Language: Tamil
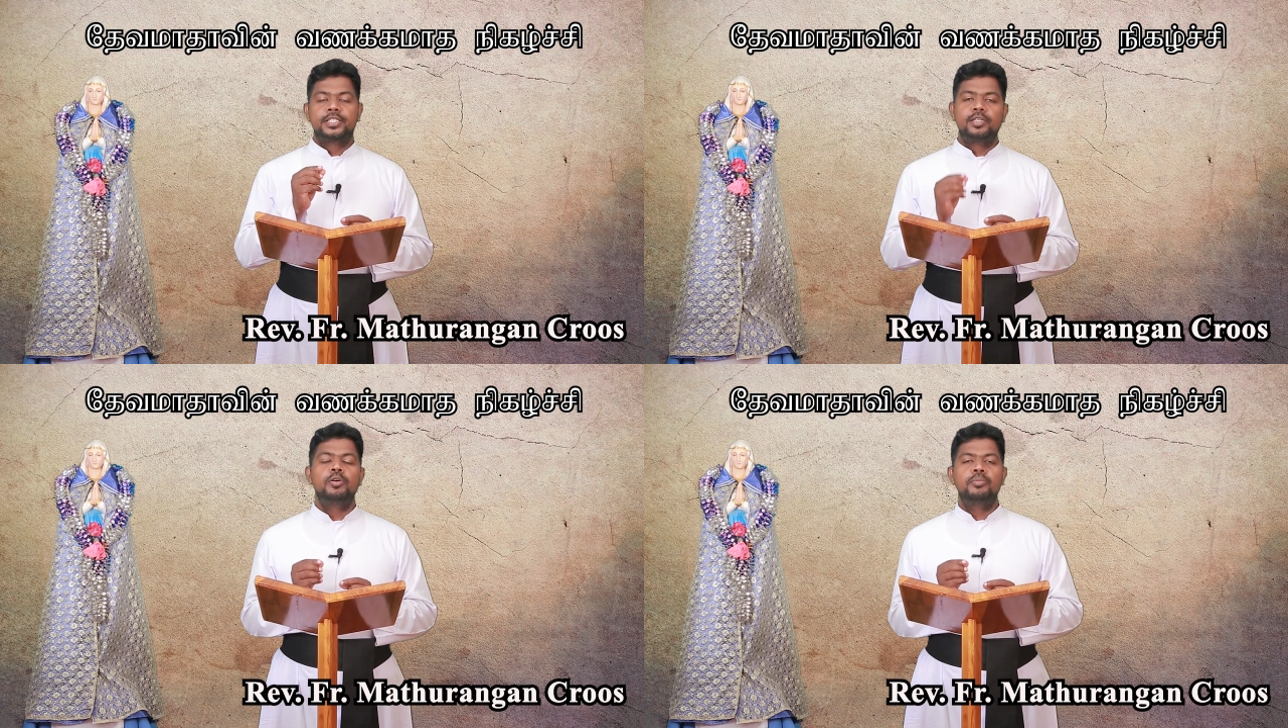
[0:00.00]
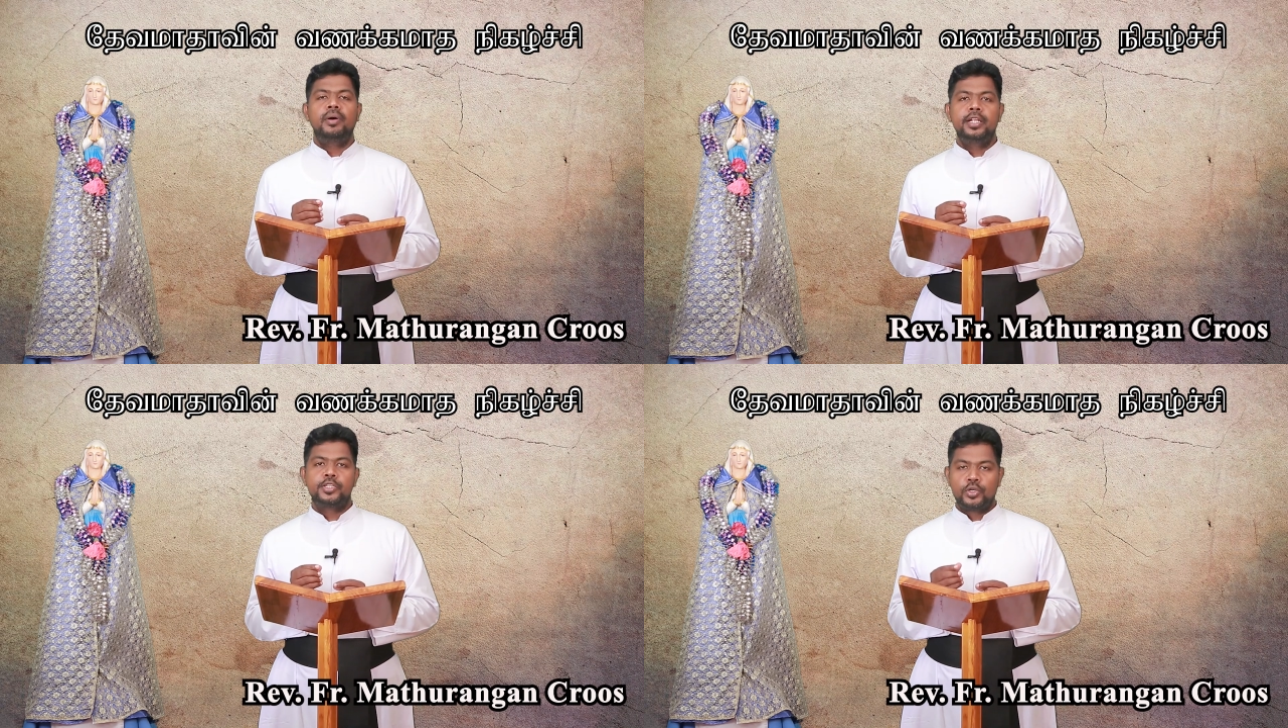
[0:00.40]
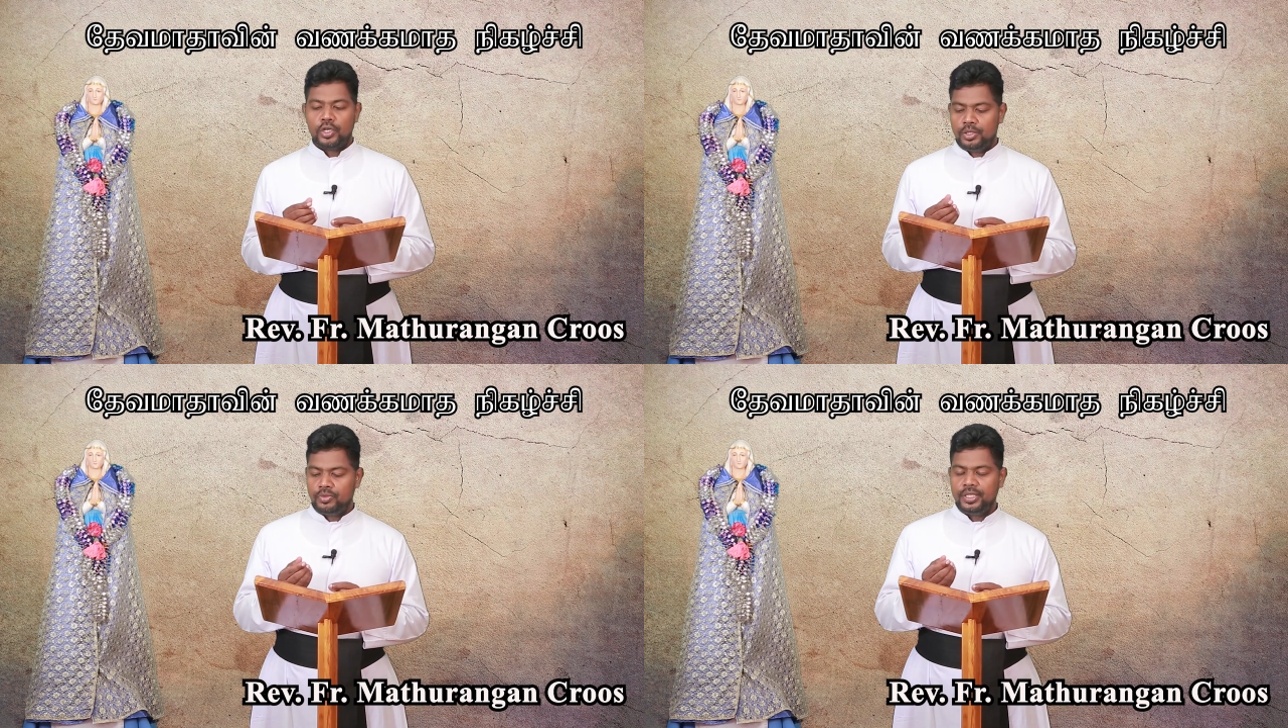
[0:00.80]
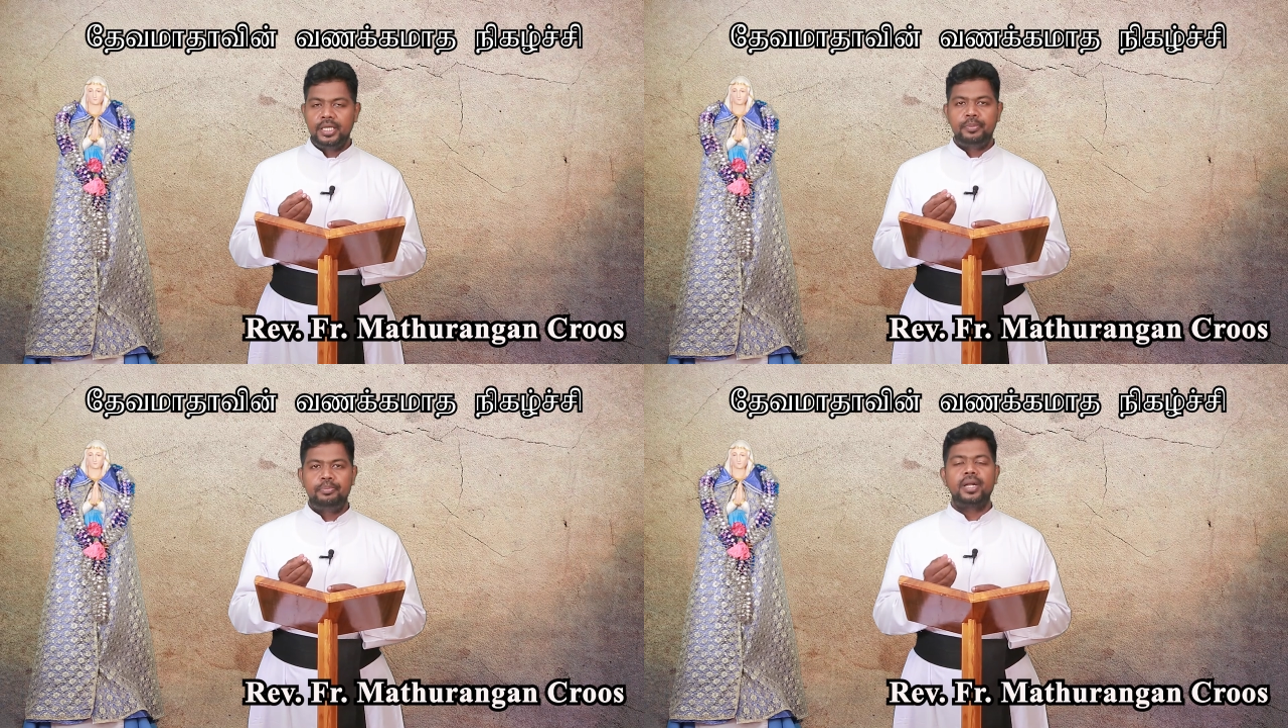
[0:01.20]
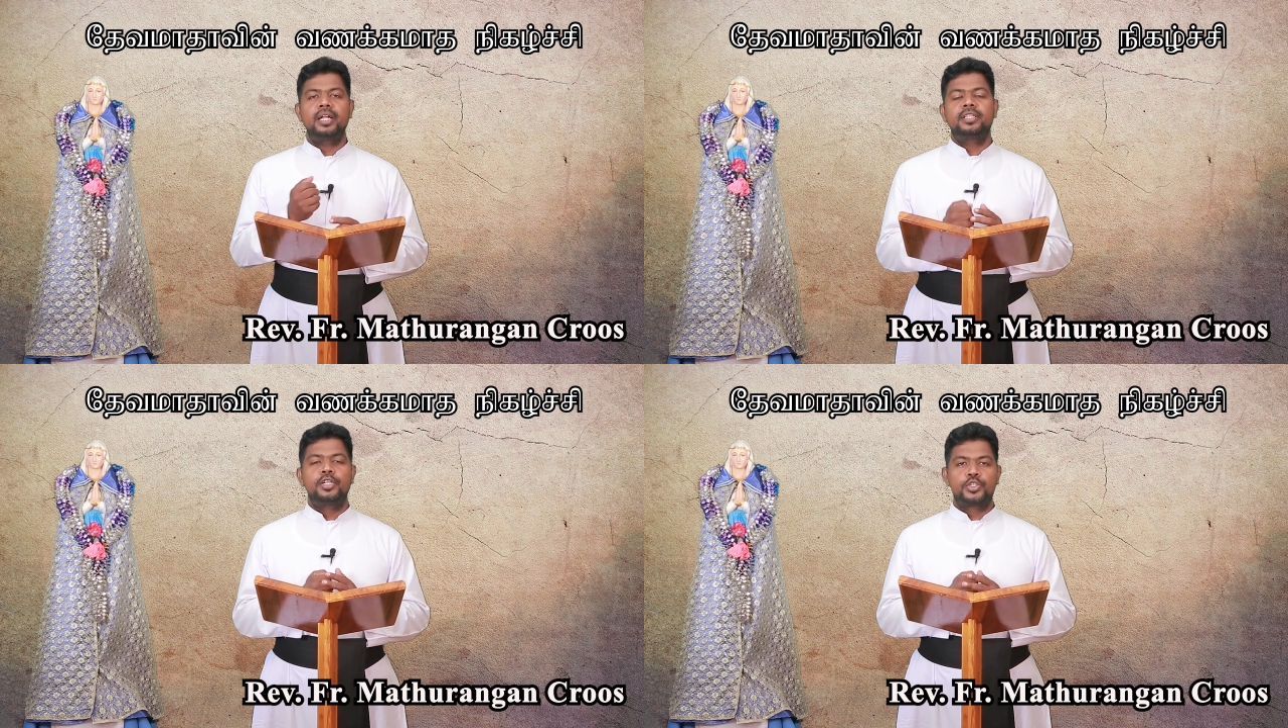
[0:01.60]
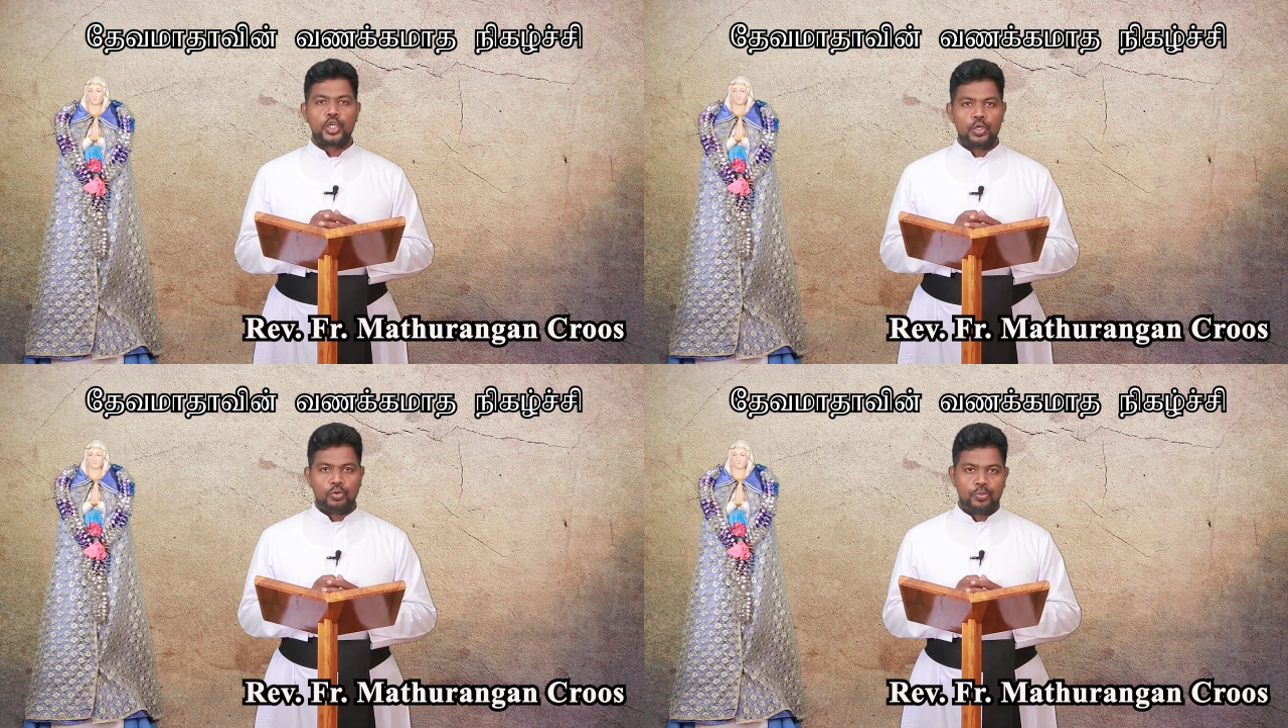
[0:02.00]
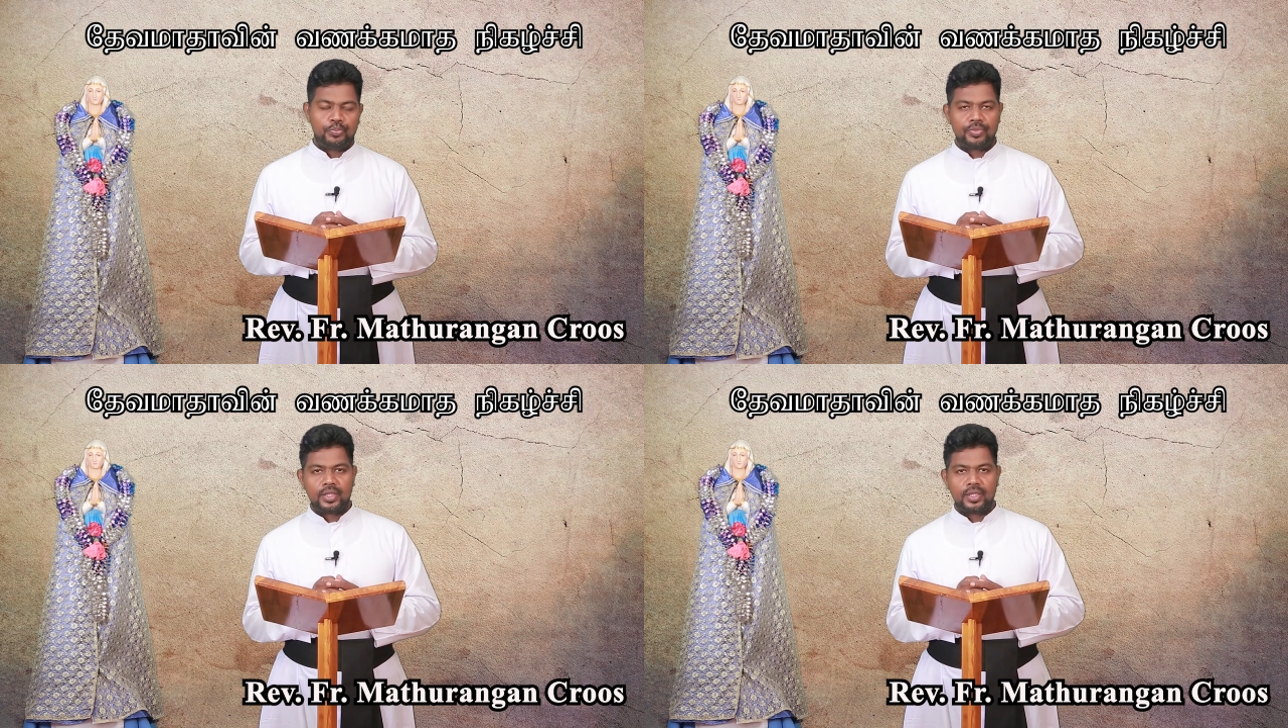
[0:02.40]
சோமாலை சொல்ல முடிய பிரார்த்தனை சொல்லுவோம்